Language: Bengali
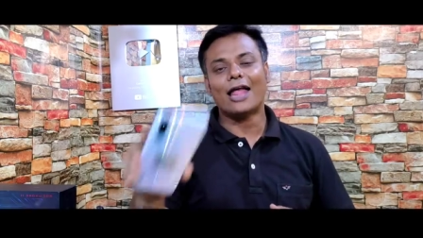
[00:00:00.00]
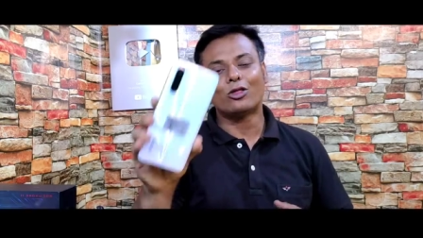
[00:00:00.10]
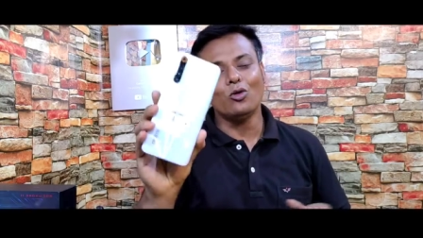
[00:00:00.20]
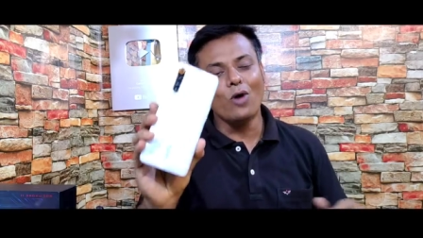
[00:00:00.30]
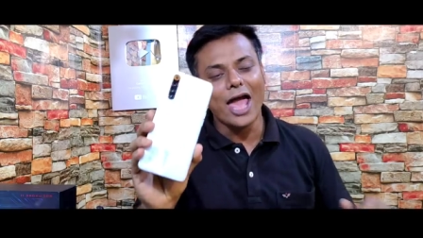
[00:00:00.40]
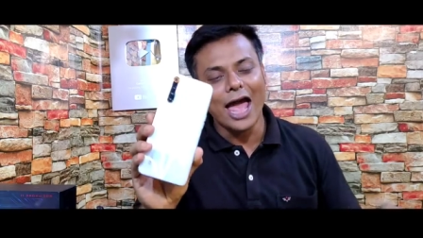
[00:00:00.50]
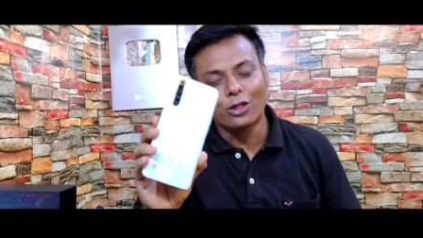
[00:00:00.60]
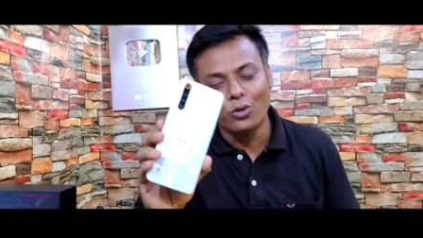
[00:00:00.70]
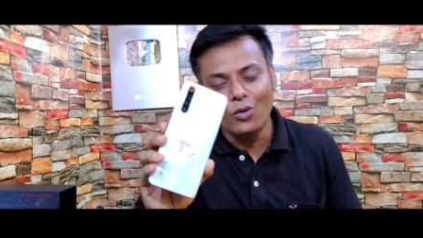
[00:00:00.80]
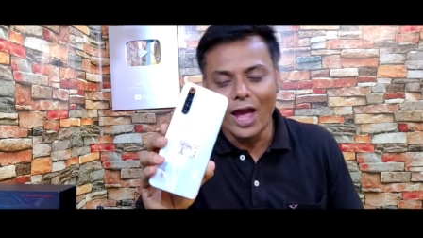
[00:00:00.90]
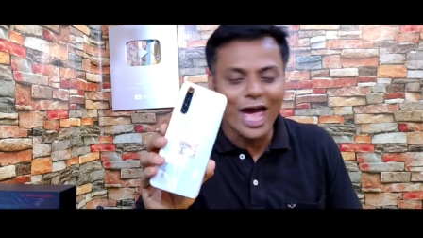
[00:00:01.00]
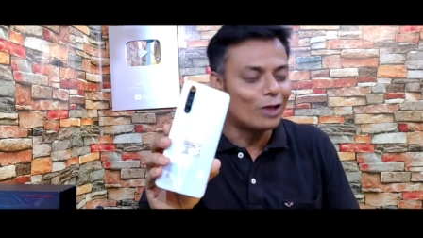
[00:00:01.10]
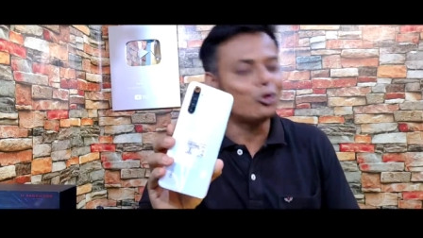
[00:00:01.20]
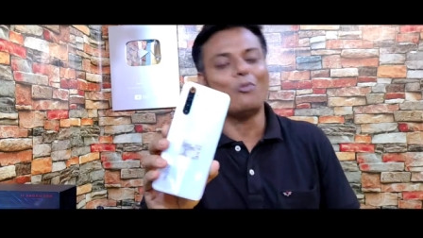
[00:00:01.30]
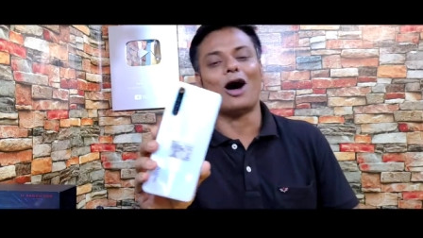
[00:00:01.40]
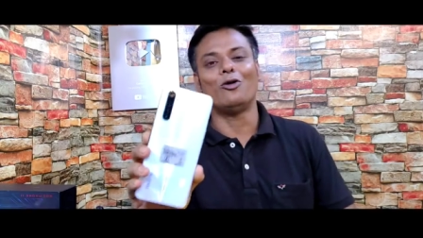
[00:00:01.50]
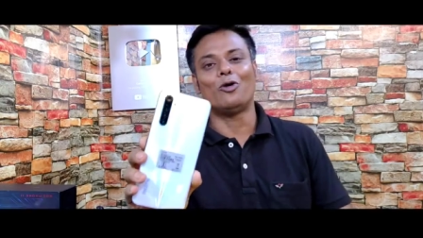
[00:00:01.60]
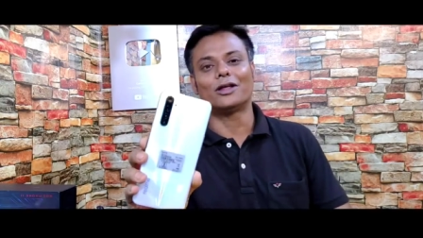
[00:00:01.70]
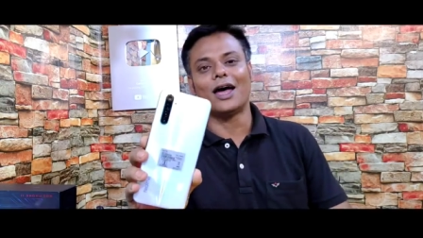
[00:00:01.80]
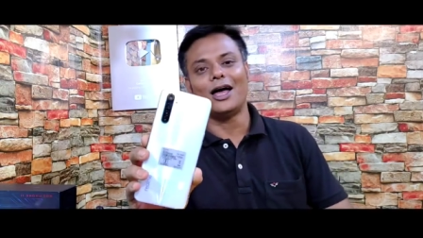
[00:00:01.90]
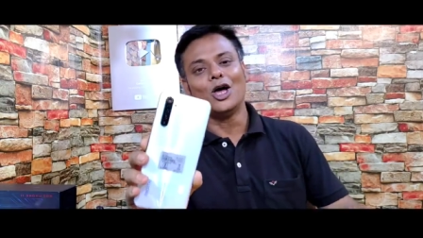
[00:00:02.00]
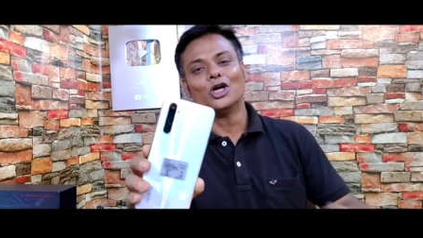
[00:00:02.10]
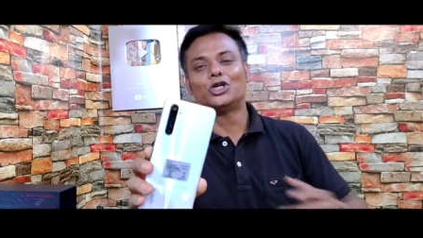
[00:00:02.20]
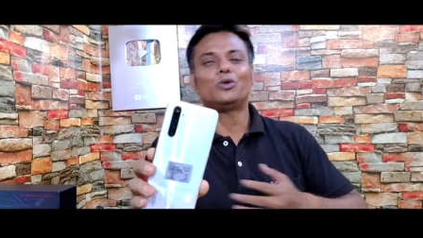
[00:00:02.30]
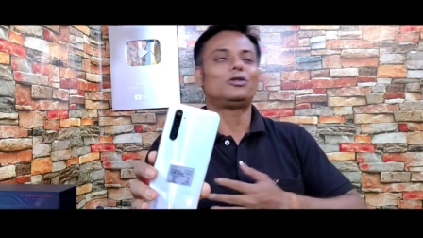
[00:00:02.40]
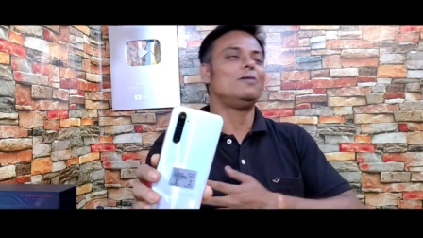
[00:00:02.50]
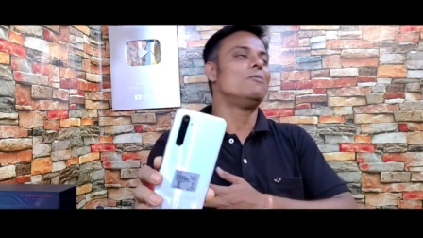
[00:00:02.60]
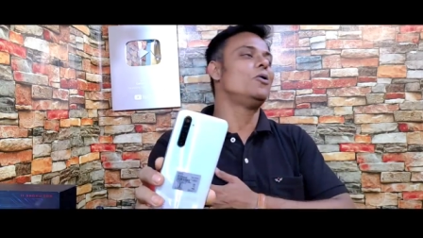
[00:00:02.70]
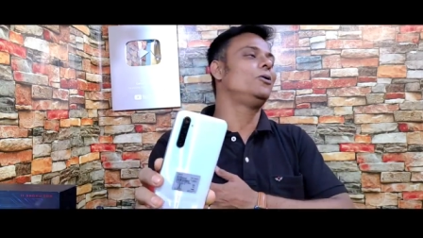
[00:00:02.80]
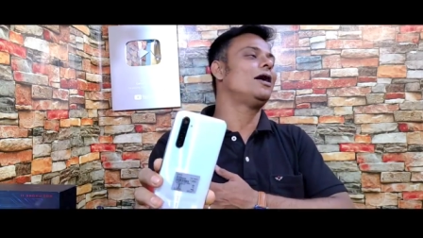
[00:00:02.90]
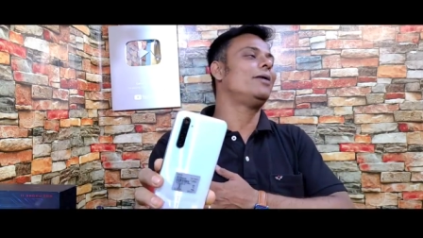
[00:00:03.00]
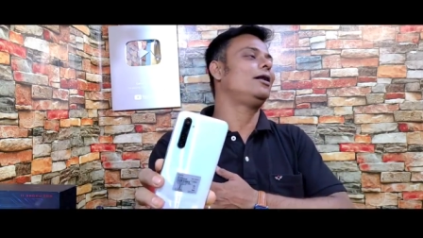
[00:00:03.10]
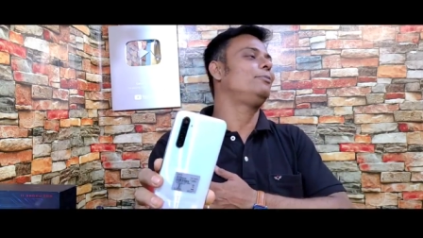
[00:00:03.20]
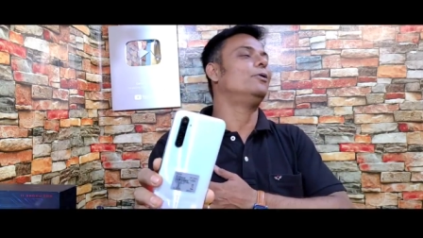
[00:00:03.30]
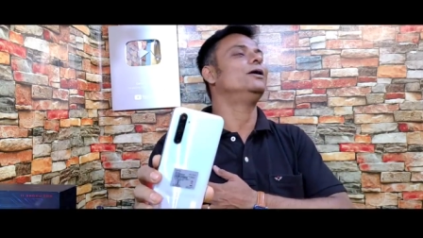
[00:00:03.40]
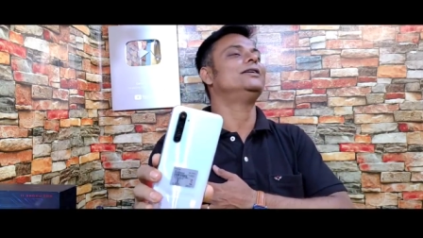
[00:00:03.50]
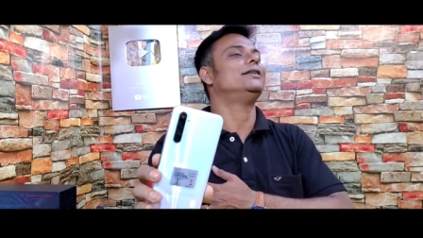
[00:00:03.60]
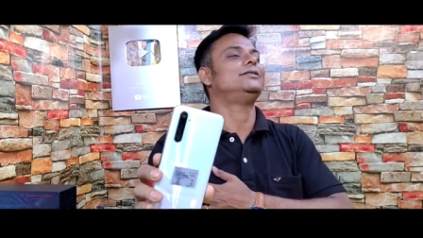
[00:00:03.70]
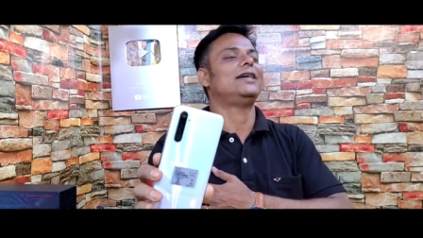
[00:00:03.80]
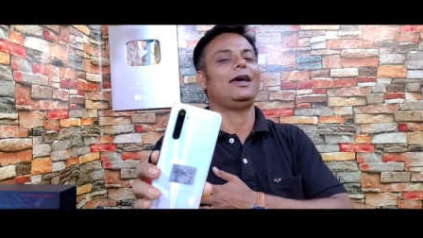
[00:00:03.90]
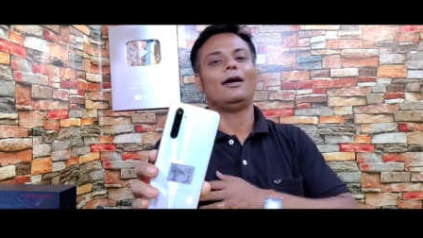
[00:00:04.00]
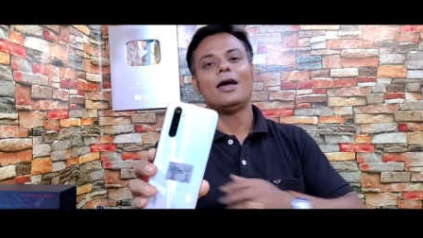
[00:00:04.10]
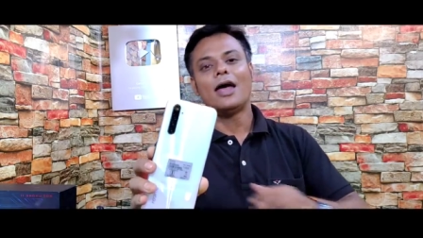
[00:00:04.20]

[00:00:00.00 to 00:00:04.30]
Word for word: এত এত এত ভালো কথা সত্যি মন আমার ভরে যাচ্ছে